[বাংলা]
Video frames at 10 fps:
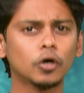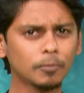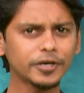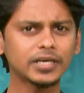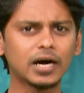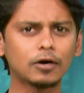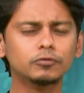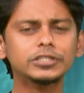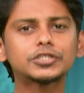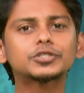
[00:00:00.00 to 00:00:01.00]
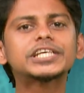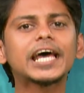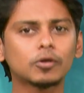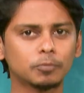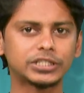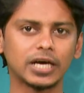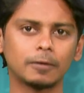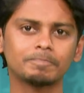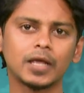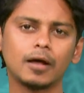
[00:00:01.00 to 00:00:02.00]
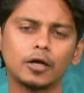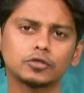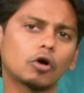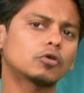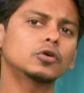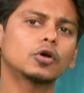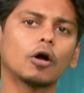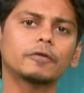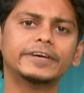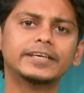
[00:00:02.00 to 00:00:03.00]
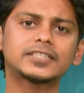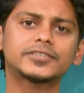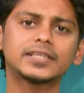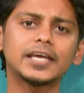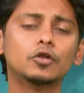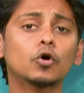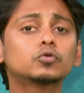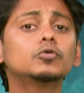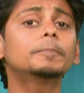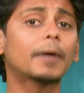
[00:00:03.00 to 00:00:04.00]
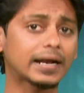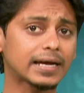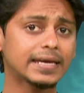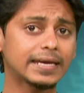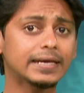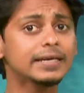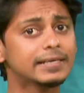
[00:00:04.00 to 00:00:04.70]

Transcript: সময়টা উনিশশো সাল তখন গল্ফ ইন্ডাস্ট্রিতে নতুন পা রাখে